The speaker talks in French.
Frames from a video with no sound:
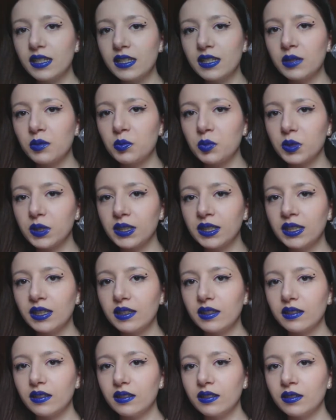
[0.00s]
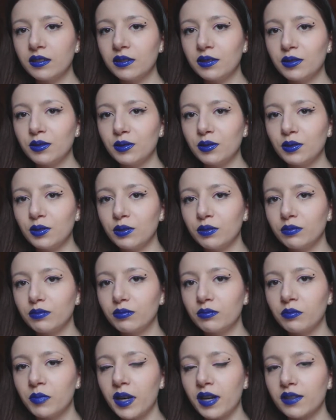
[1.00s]
J'ai pris euh,
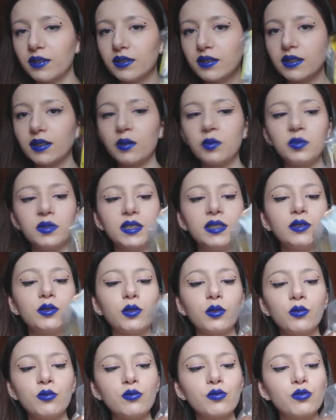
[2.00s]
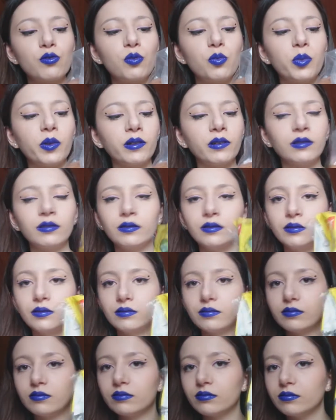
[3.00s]
bah, ces petites tranches de pain
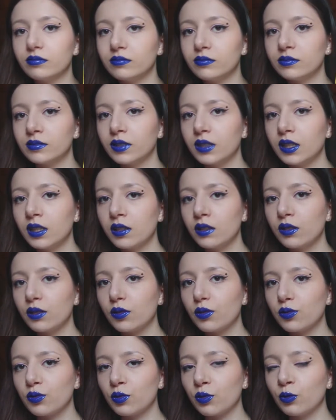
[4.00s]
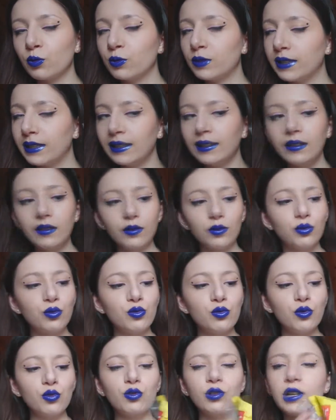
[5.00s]
euh, sans gluten,
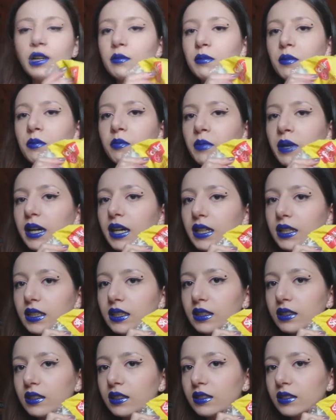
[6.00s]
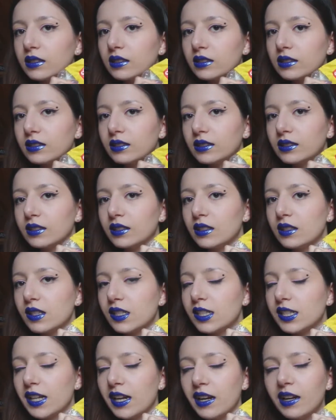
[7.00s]
toujours de la même marque,
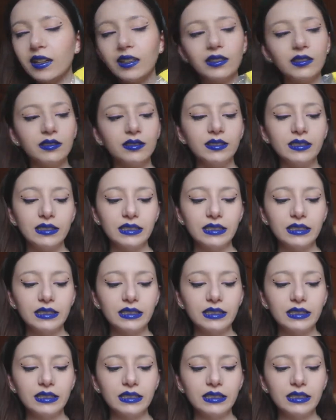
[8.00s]
Char.